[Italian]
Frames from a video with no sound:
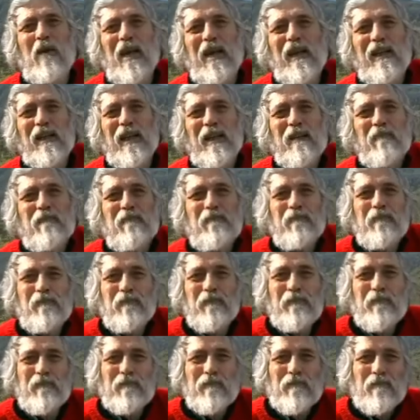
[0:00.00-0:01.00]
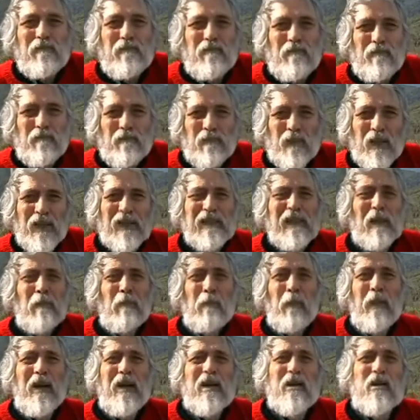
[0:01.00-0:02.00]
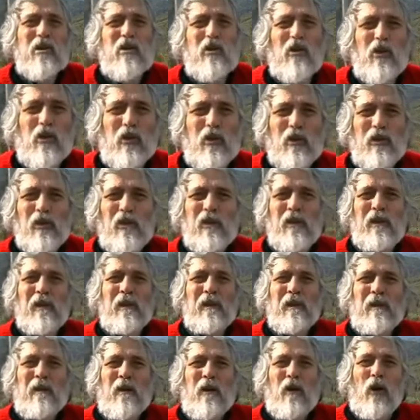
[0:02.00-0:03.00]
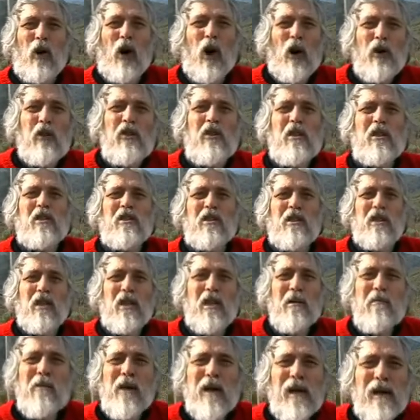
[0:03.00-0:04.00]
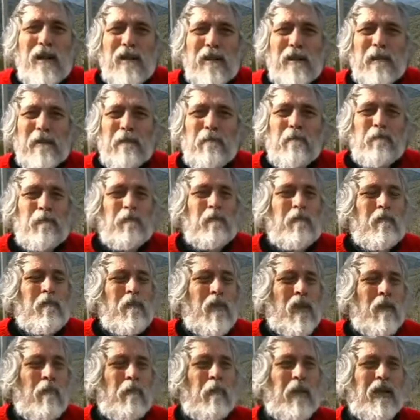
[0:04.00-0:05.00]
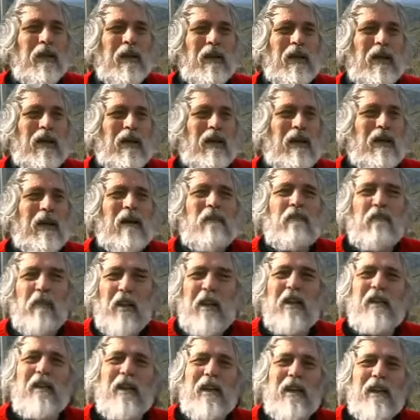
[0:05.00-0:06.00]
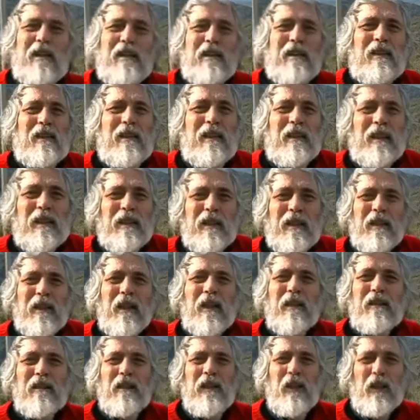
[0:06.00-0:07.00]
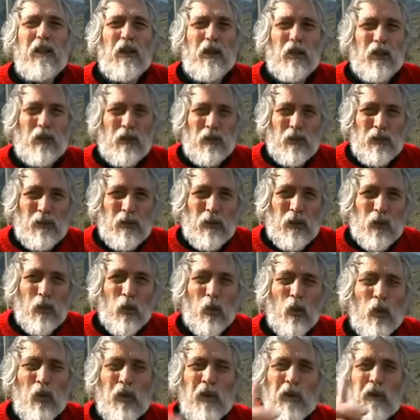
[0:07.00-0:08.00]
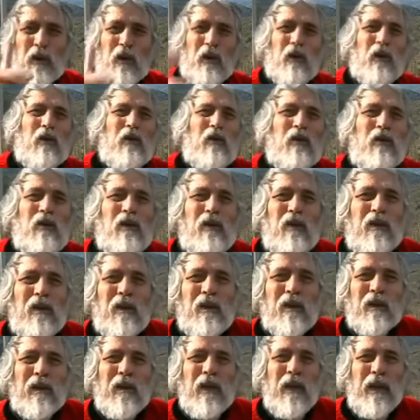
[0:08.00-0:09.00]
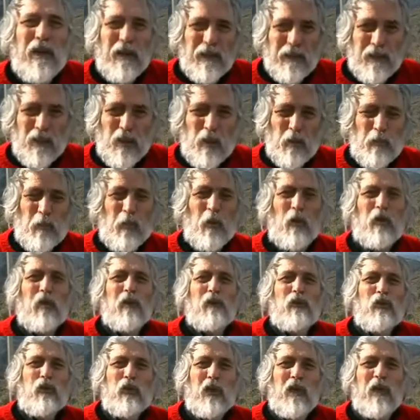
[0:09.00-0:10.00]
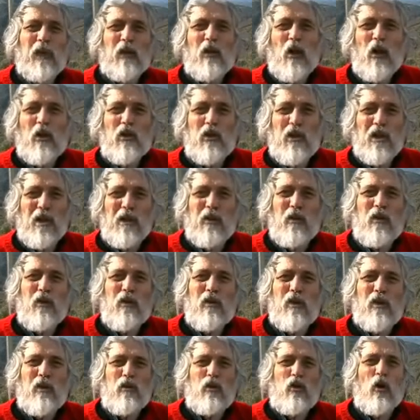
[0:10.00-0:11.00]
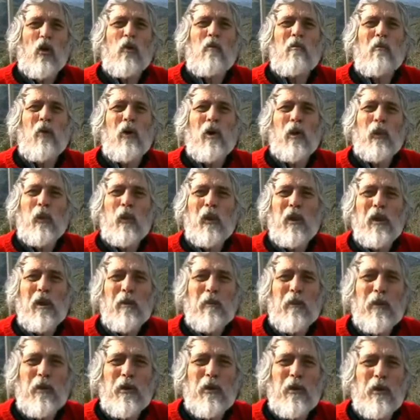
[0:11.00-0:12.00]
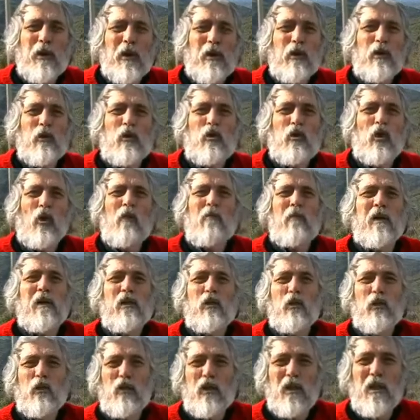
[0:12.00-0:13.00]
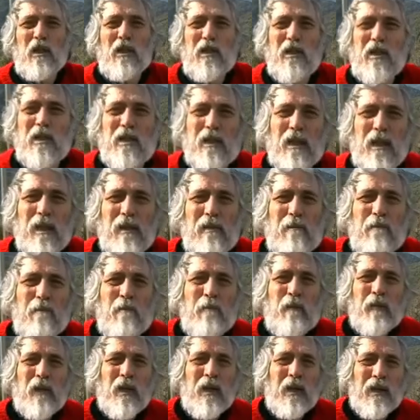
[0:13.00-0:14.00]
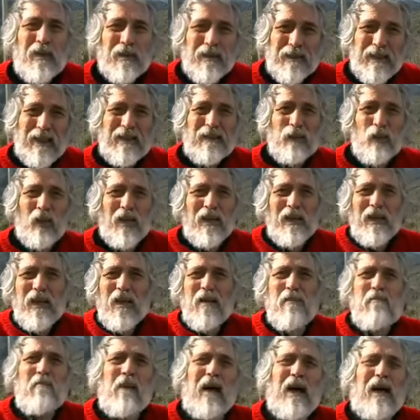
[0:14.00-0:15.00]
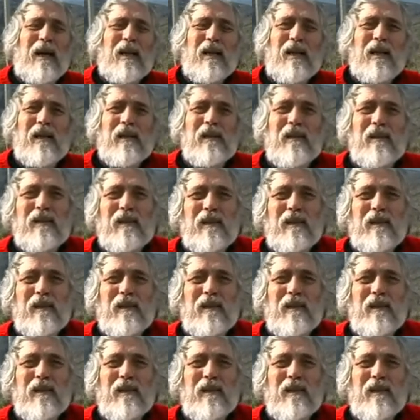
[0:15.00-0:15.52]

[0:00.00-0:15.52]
umana ed ha perso ogni stima per la fede nel Dio unico che dispone tutte le cose con sommo equilibrio, con somma giustizia, dando anche il male,